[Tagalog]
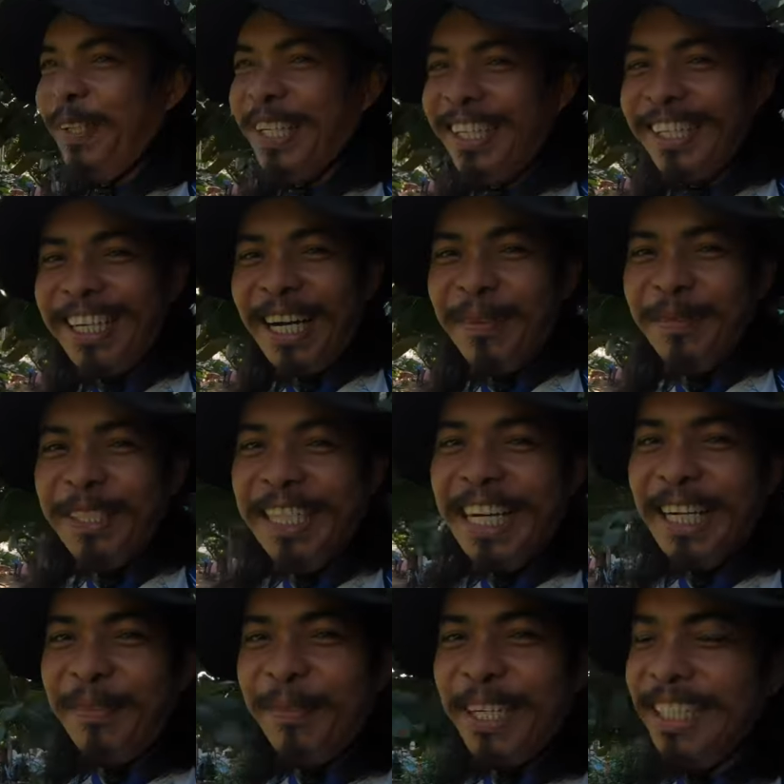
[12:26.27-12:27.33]
mo ng
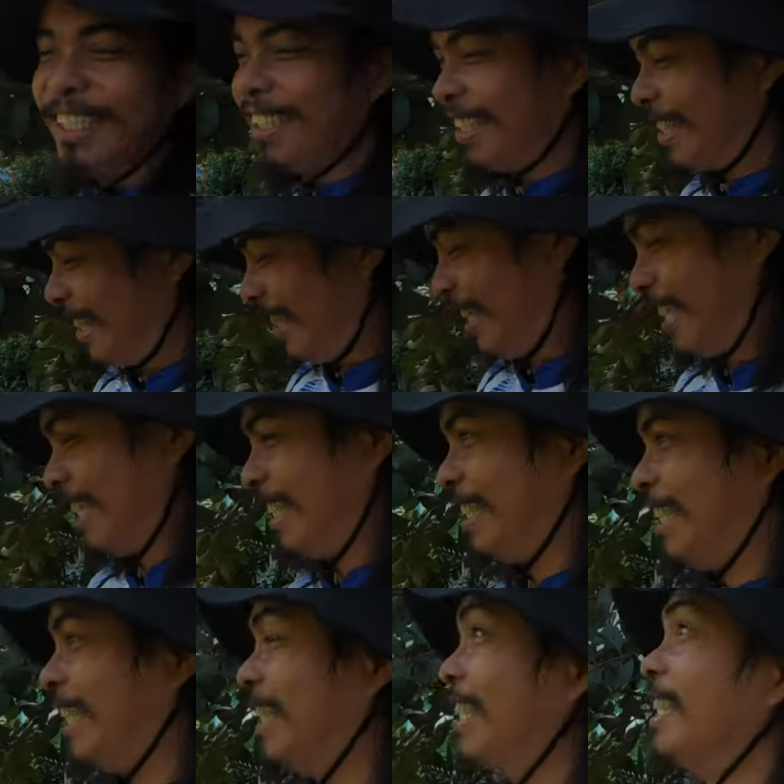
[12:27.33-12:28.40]
kalaban-laban.
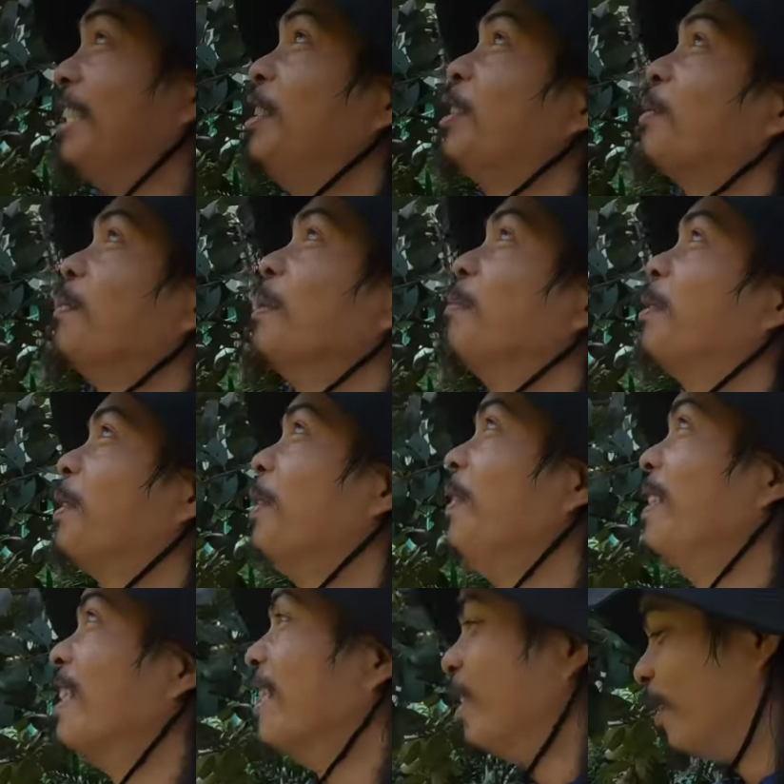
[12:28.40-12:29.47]
Signature mob screen na